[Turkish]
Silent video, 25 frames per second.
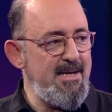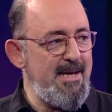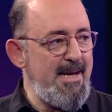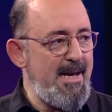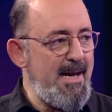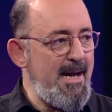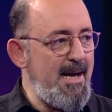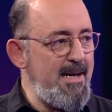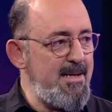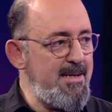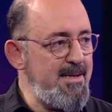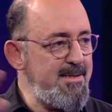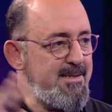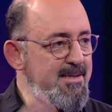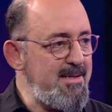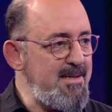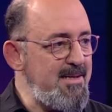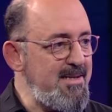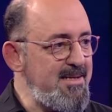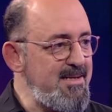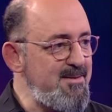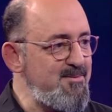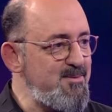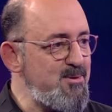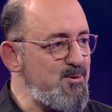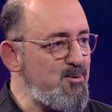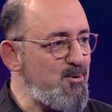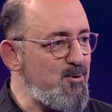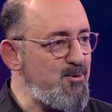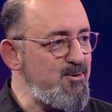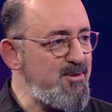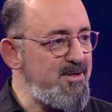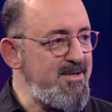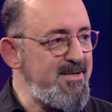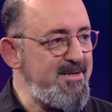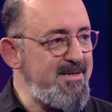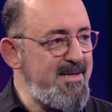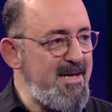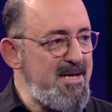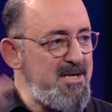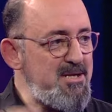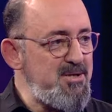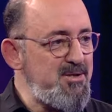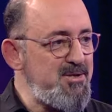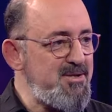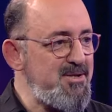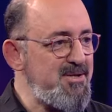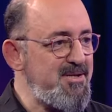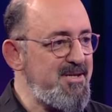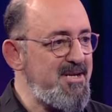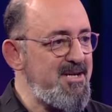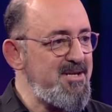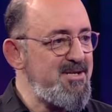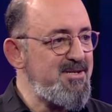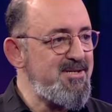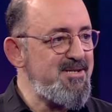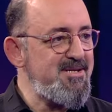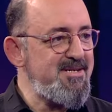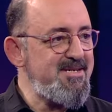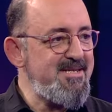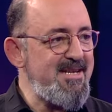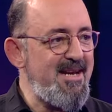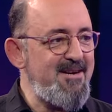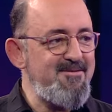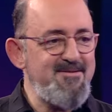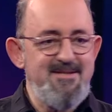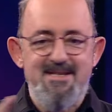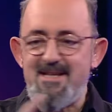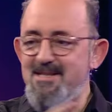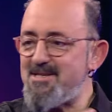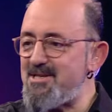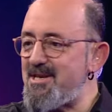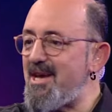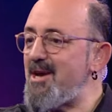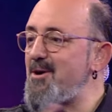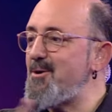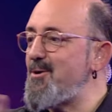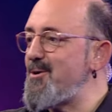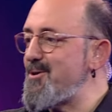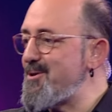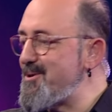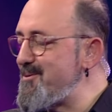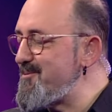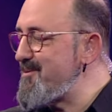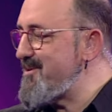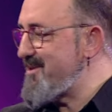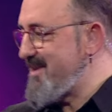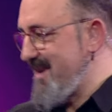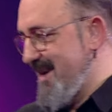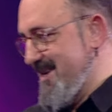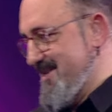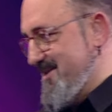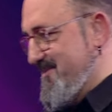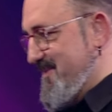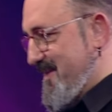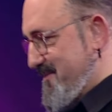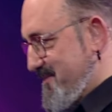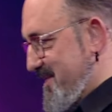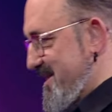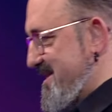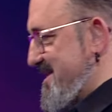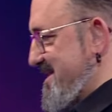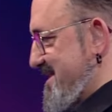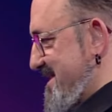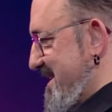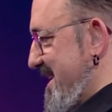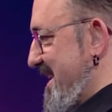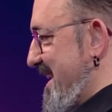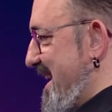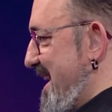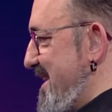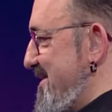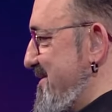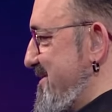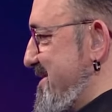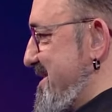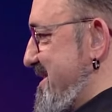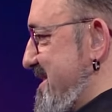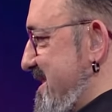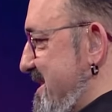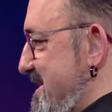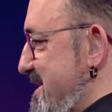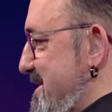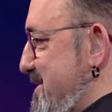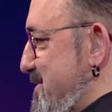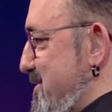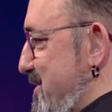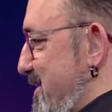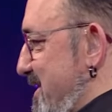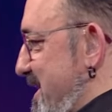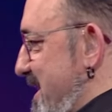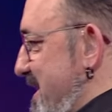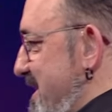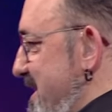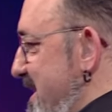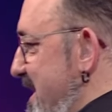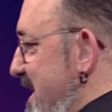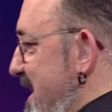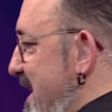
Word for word: Her hatırladığımızda onları değiştir değiştir servis et. Şey oldu mu daha önce başınıza gelmiştir açık söyleyeyim.